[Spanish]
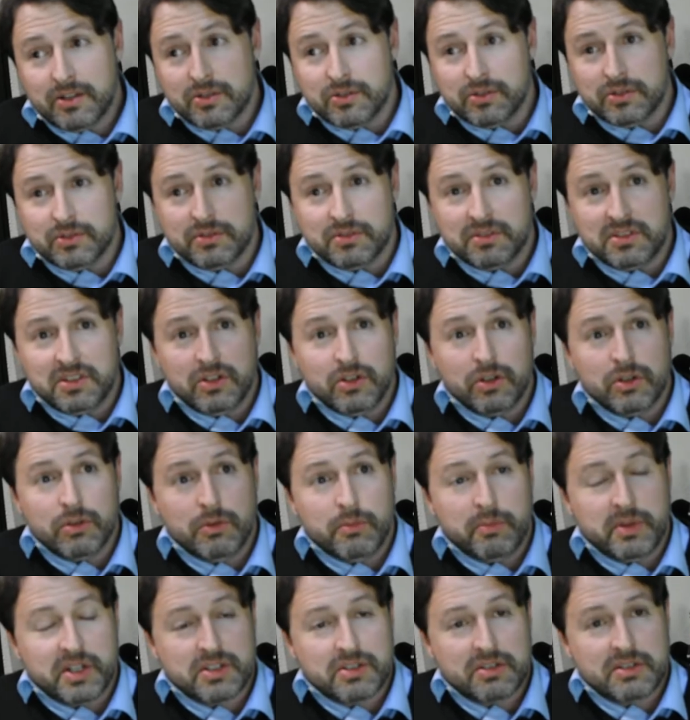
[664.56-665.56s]
contigo
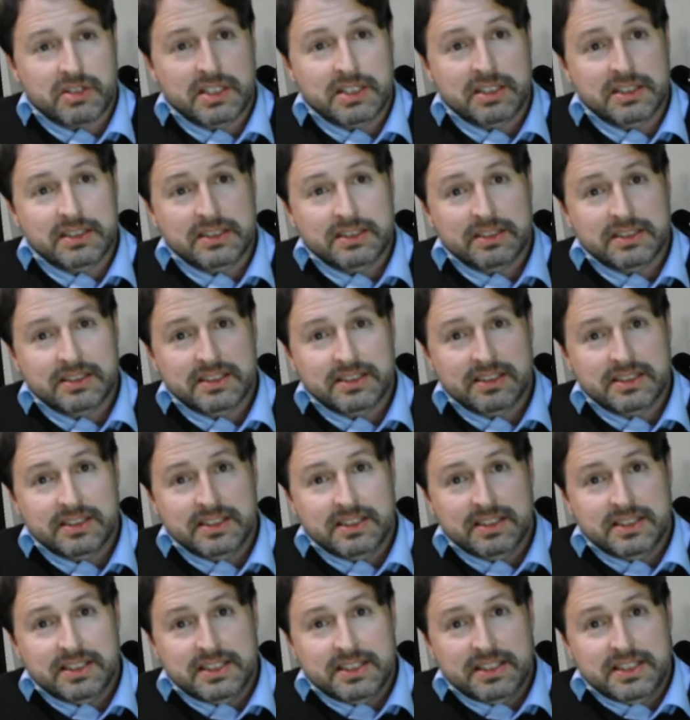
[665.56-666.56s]
como persona.
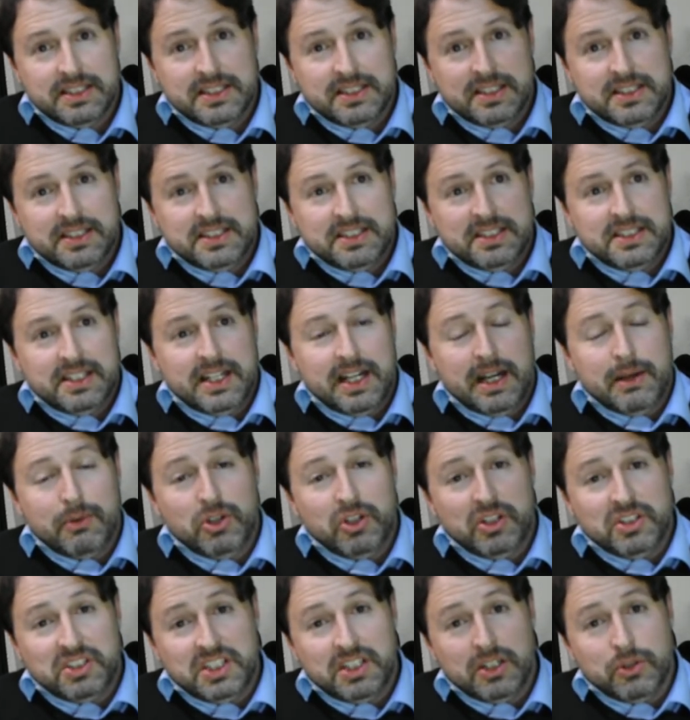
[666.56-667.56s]

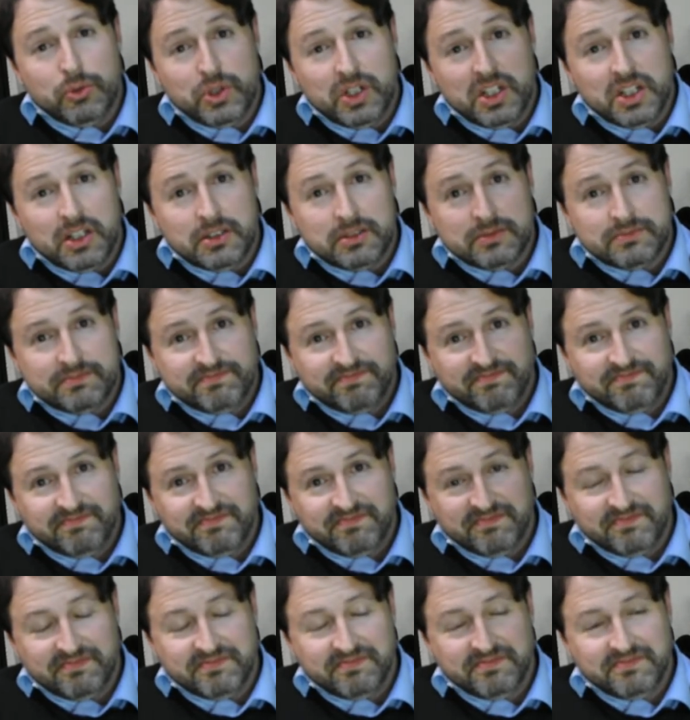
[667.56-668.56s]
Hablo de ti, Uriel.
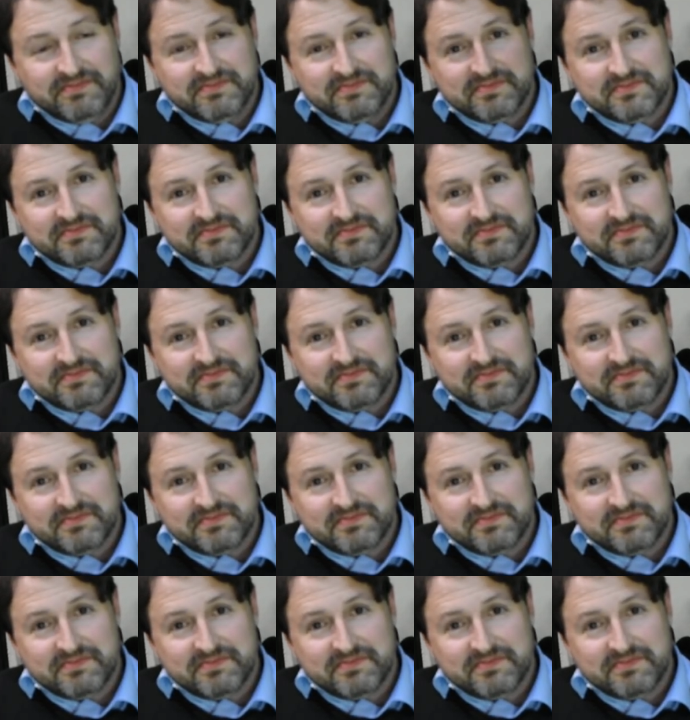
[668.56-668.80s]
¿Mm?